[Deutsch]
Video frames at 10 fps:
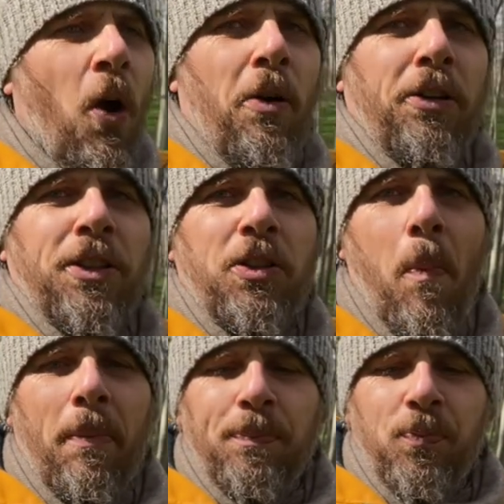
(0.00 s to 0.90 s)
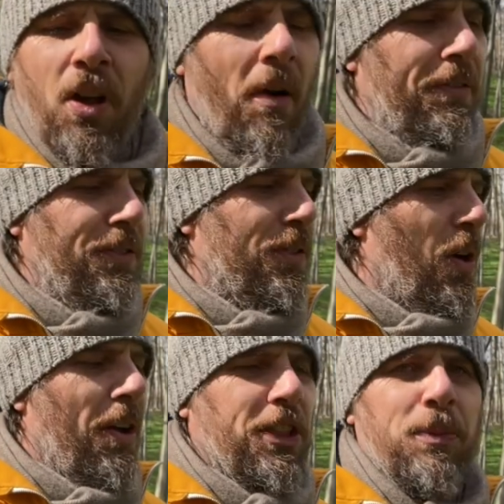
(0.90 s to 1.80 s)
Und
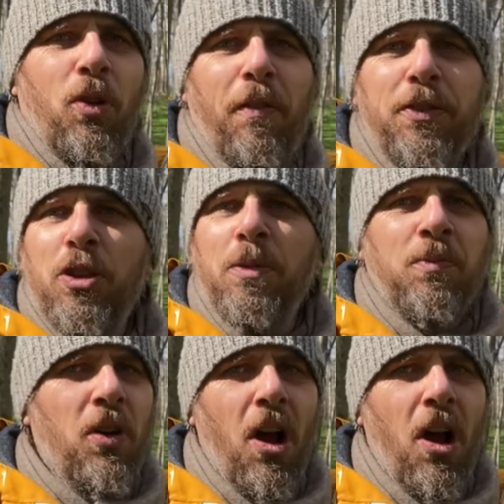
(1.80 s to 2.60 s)
es gibt oft so,